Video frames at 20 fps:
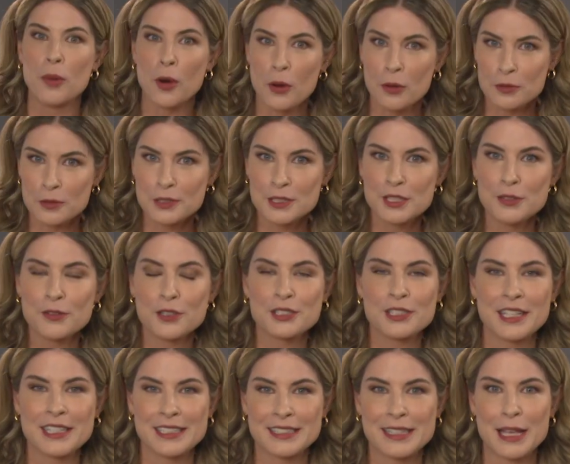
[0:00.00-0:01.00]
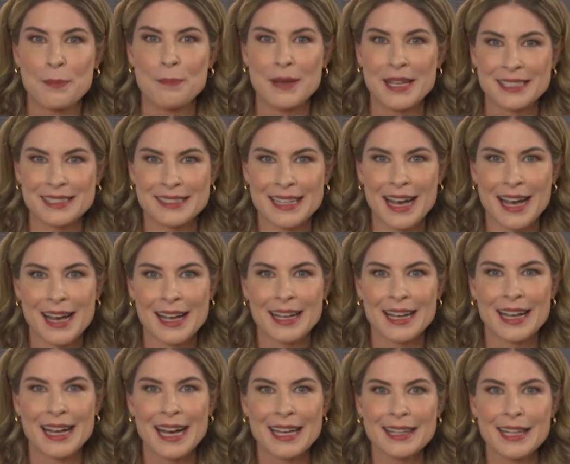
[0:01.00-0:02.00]
Bom, se você quiser
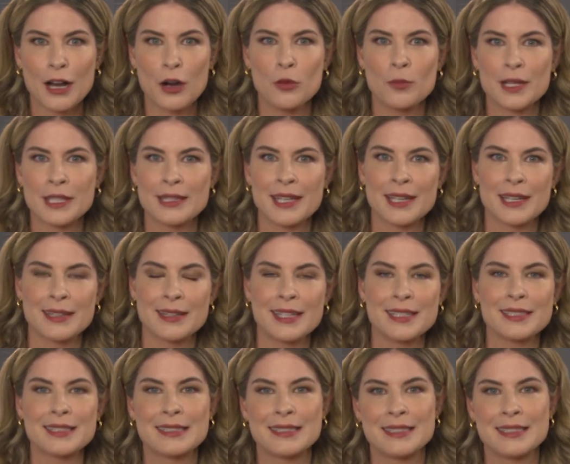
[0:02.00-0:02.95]
pesar, cada uma tem que ter